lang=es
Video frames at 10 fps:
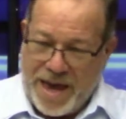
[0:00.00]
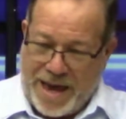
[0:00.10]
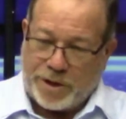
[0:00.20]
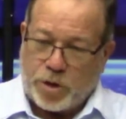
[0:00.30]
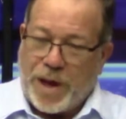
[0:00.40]

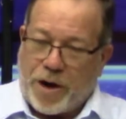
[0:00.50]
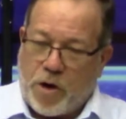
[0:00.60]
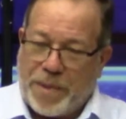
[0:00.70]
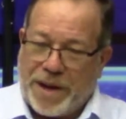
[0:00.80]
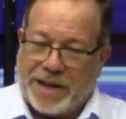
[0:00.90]
Es una
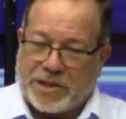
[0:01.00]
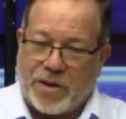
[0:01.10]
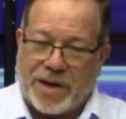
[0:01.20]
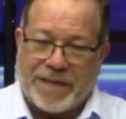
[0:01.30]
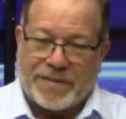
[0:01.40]

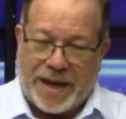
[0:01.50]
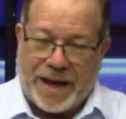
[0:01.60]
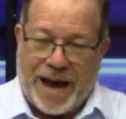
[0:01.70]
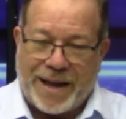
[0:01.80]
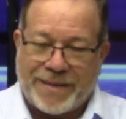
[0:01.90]
combinación
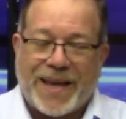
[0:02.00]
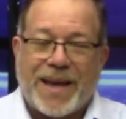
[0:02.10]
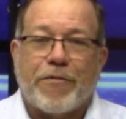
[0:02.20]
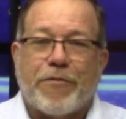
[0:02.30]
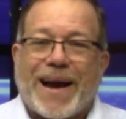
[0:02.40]
ante,
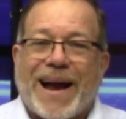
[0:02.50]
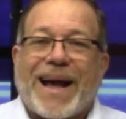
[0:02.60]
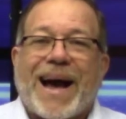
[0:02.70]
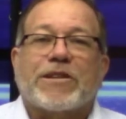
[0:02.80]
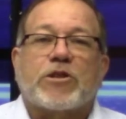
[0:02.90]
el
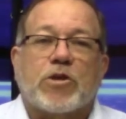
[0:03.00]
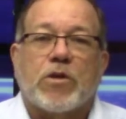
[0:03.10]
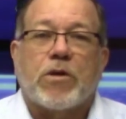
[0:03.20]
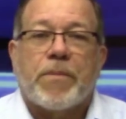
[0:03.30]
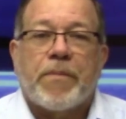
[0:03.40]

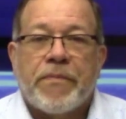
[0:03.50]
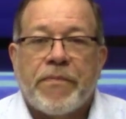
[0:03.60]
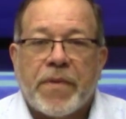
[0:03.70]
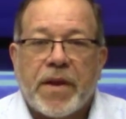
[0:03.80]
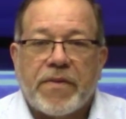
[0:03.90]
fracaso
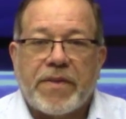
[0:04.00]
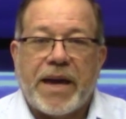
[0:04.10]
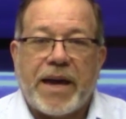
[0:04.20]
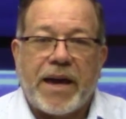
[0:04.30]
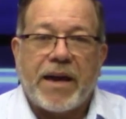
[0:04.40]

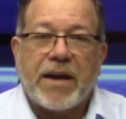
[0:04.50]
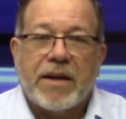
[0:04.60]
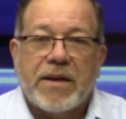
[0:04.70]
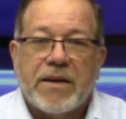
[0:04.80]
de